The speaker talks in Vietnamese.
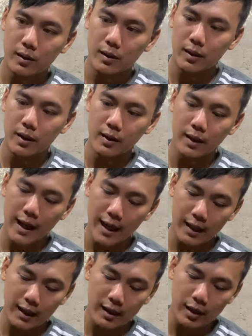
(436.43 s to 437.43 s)
Nhìn da
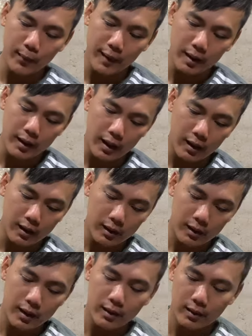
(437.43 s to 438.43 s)
là anh chị biết rồi đó.
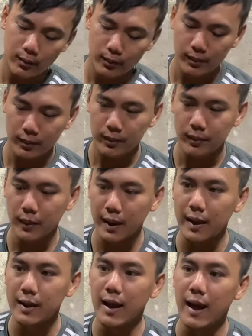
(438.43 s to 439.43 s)
Mà
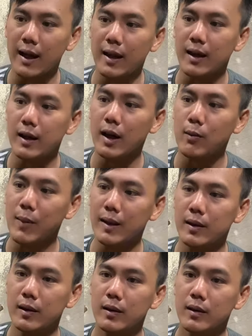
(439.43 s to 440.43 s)
cây già là cây rất
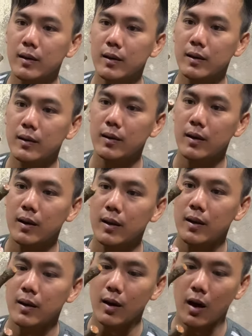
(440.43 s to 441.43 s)
mạnh.
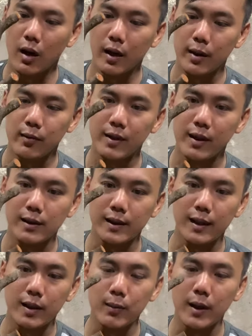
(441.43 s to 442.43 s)
Rồi em xin lên
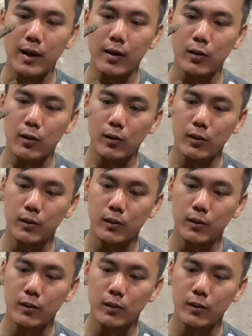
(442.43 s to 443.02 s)
cây tiếp theo.